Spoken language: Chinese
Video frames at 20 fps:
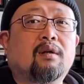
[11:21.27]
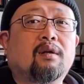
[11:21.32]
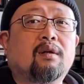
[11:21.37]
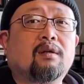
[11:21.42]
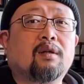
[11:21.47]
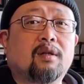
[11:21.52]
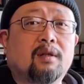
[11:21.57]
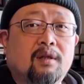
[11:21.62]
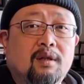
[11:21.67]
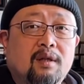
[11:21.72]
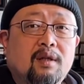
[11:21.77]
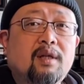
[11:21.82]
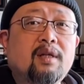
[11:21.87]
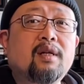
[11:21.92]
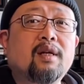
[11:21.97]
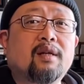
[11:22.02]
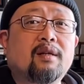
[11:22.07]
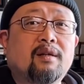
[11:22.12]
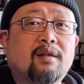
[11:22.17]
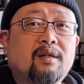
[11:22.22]
您你理
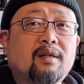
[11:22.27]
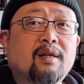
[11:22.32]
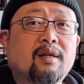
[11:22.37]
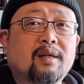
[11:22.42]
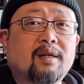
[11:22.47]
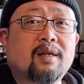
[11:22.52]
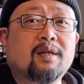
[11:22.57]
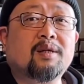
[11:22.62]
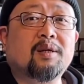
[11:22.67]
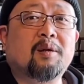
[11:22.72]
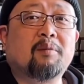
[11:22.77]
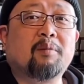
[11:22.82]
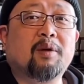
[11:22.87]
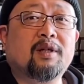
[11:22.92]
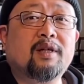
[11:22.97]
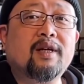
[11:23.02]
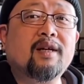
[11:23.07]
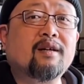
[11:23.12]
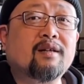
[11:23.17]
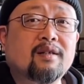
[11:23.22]
解理解这事儿吗？
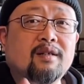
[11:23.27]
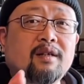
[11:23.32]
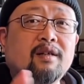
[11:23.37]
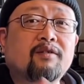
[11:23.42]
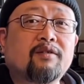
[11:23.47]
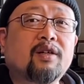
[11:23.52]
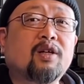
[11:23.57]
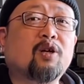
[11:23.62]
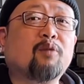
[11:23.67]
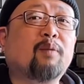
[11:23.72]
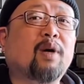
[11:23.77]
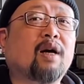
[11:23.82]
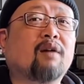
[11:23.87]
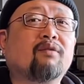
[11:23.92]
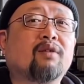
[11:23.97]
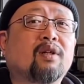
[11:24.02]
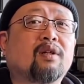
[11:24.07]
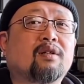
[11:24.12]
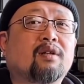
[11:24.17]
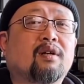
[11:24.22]
这个是一个非常麻
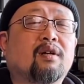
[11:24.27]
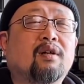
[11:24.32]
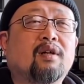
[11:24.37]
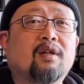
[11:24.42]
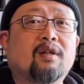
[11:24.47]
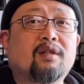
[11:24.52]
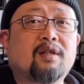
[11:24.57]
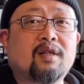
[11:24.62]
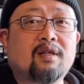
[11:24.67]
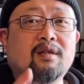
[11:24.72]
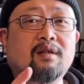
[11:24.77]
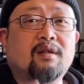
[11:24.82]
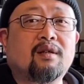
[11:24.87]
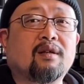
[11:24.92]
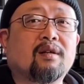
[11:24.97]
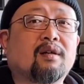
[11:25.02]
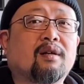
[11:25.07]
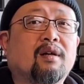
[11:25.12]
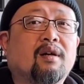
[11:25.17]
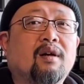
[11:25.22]
烦的事儿，这是一
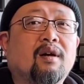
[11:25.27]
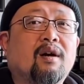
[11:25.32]
个。